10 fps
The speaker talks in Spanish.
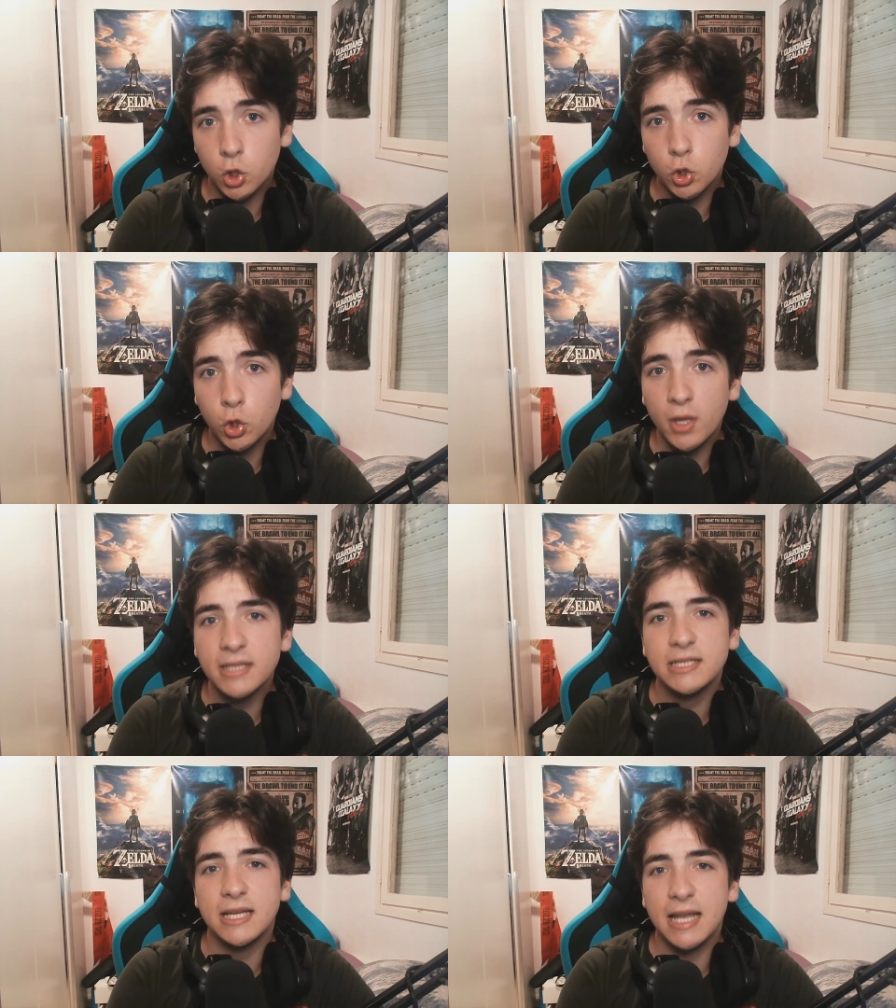
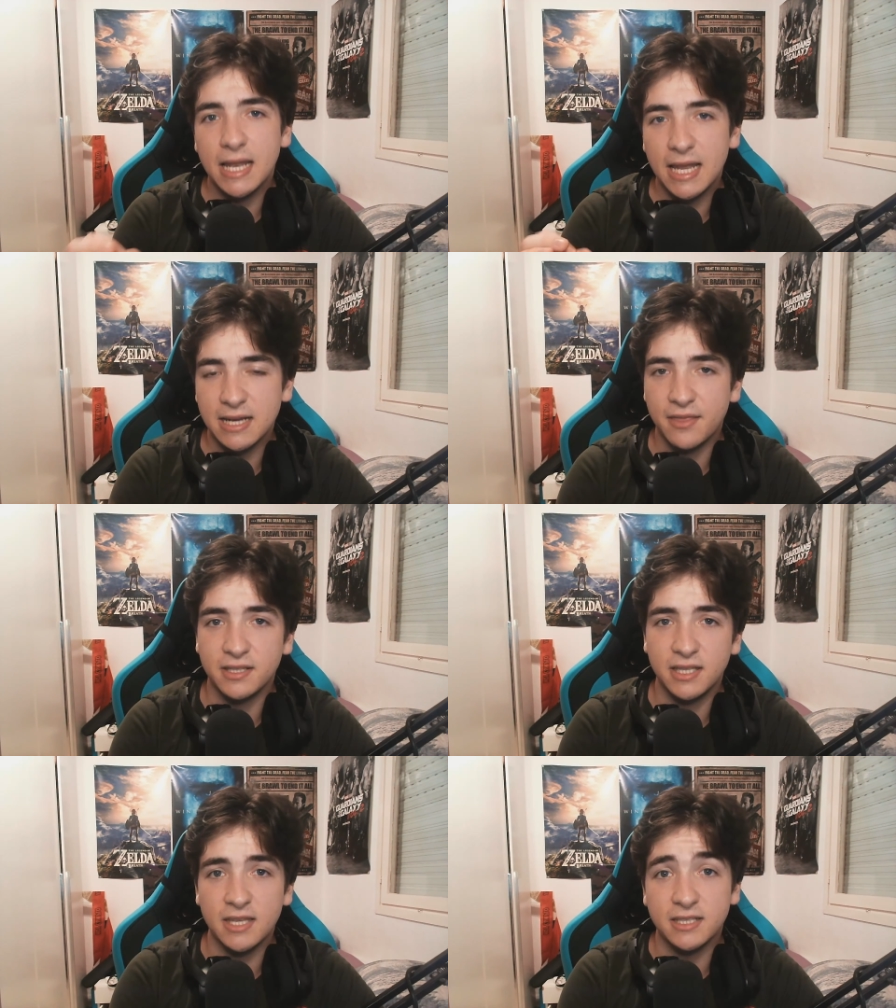todas las
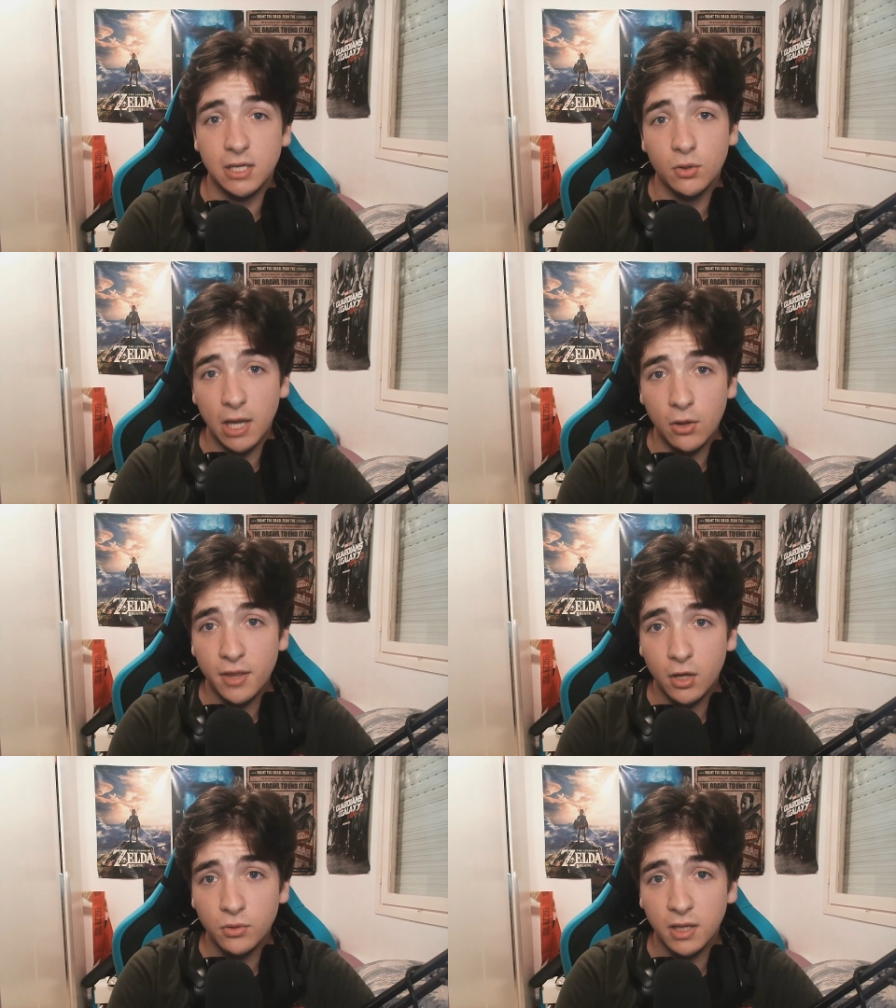necesidades de un creador
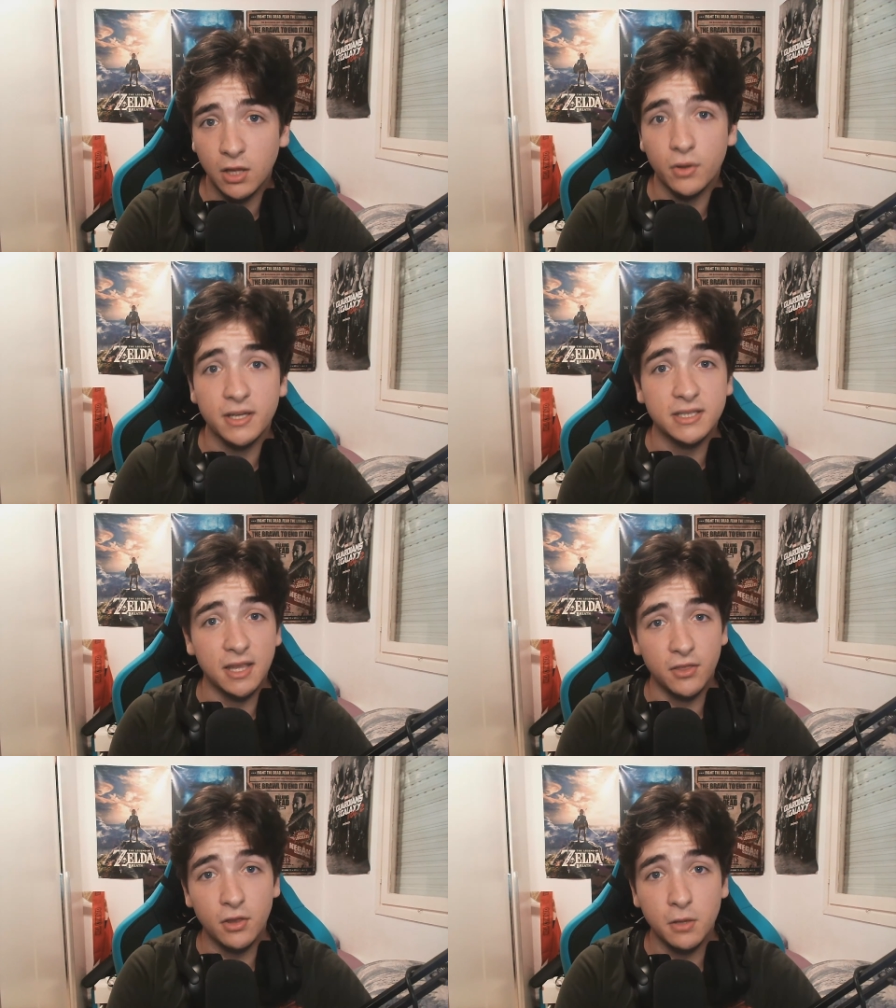de contenido, desde
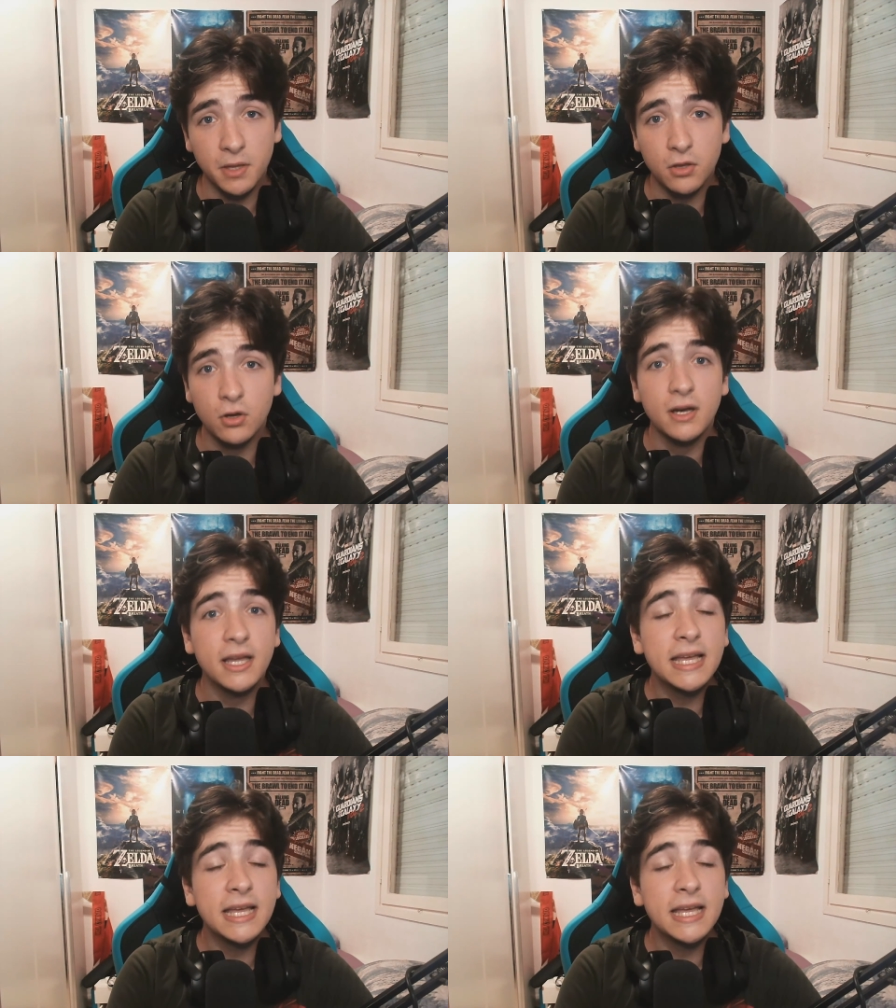edición de vídeo,